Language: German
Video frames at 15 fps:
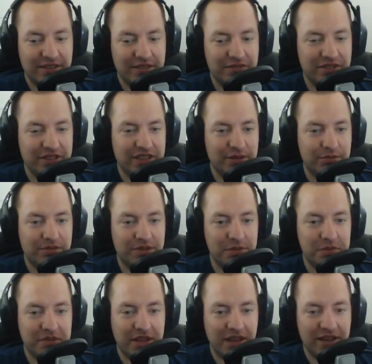Wir nehmen
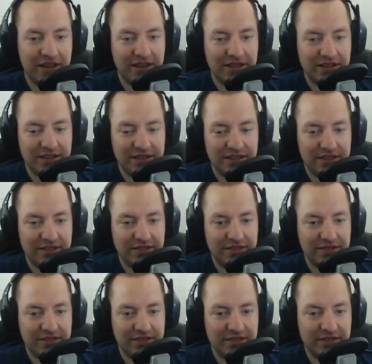Tipps gerne an.
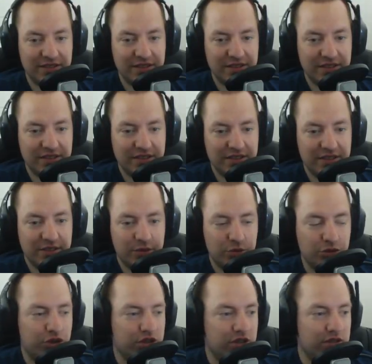Und
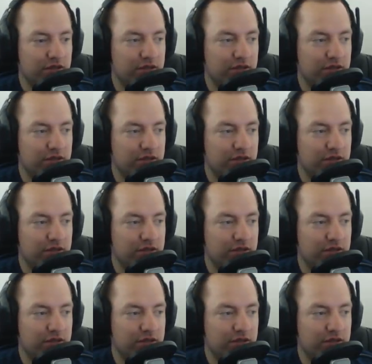ja,